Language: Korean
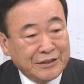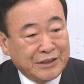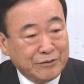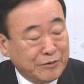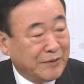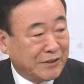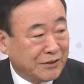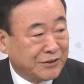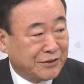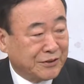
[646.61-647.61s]
팀을
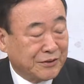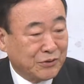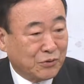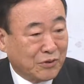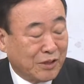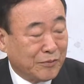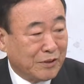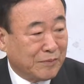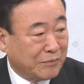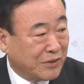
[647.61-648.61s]
만들어서
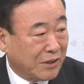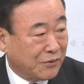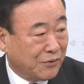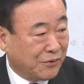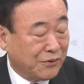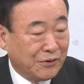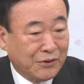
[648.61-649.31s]
요코하마를 방문하고